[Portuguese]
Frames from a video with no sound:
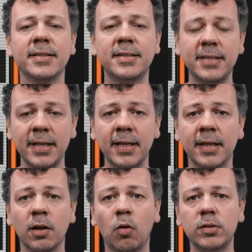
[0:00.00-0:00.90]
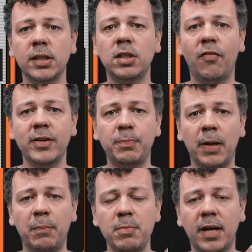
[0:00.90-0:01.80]
Se quando a gente fez
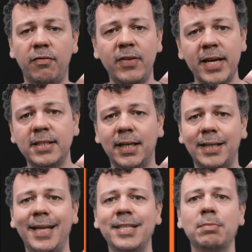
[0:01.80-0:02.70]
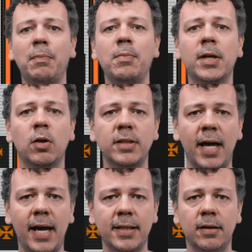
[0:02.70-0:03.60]
pela primeira vez, lá na 11
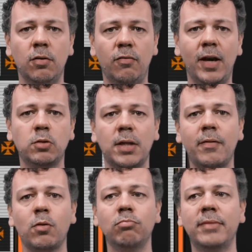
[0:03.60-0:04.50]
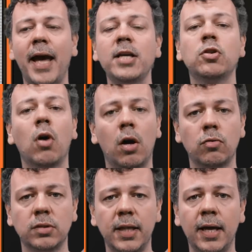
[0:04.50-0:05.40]
rodada, o Vasco estava com 10
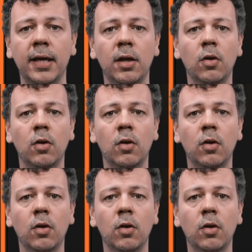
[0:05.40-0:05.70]
jogos, né?